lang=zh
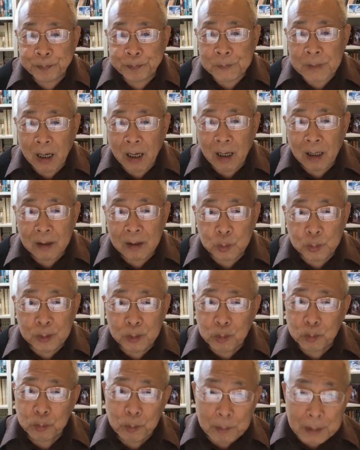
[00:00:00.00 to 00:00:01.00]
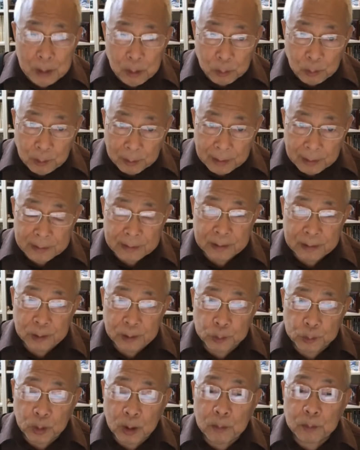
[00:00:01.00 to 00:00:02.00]
的，啊，谁都没有怀疑
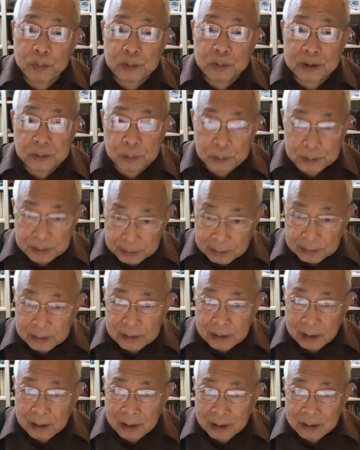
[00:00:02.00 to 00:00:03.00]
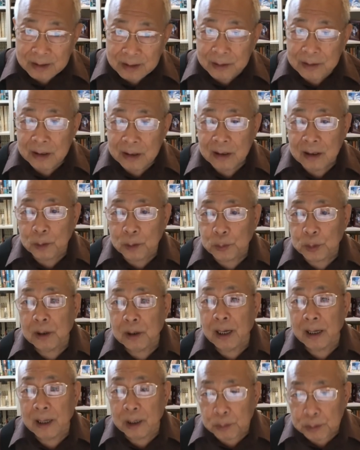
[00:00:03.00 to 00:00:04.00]
川普是会赢的，但赢了最后
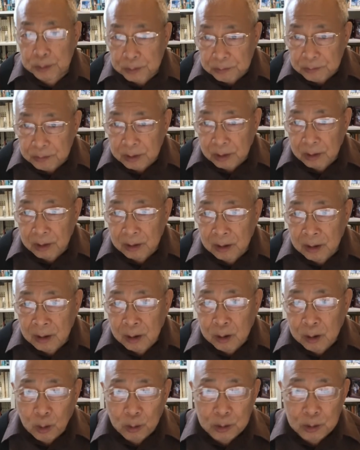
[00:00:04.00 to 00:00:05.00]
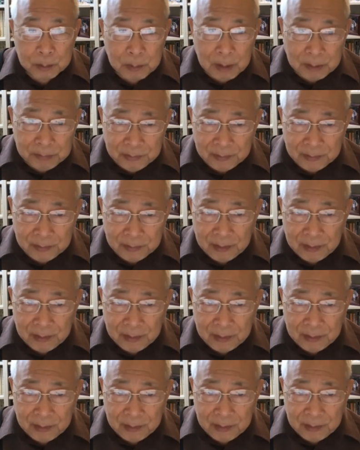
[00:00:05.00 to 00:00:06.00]
还会输掉，告什么法
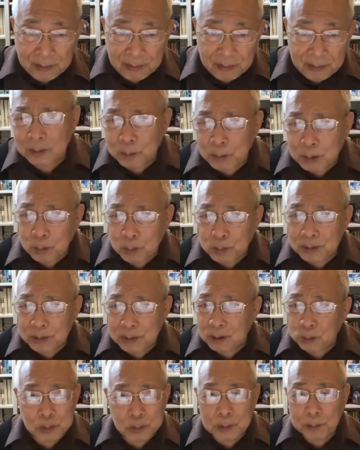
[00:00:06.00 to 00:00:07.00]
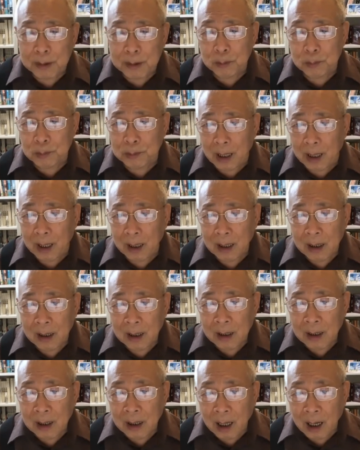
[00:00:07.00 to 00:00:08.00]
院啊，什么东西啊，都是没用的。
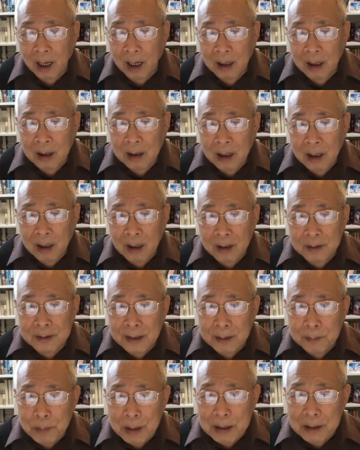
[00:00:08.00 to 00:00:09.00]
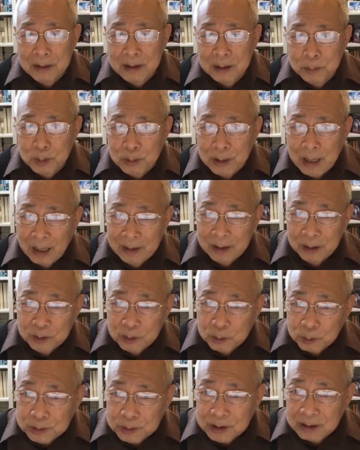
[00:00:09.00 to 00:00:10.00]
啊，呃，人民这么大，的
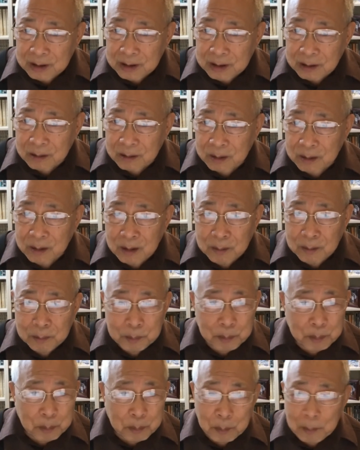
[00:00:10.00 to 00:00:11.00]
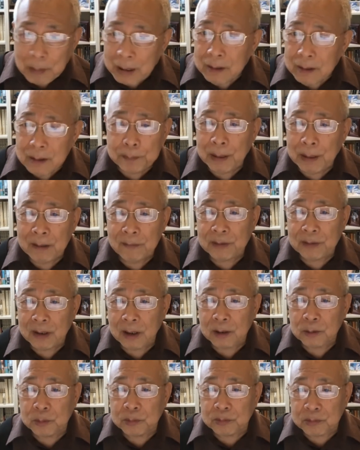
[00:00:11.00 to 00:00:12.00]
游行没有办法来
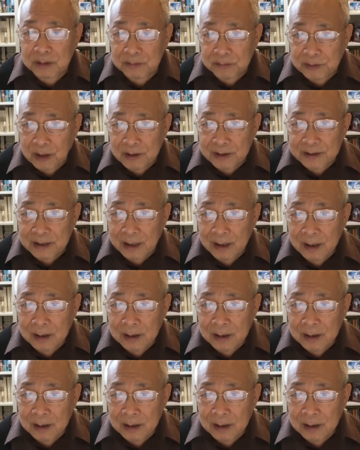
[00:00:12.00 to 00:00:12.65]
组织方向，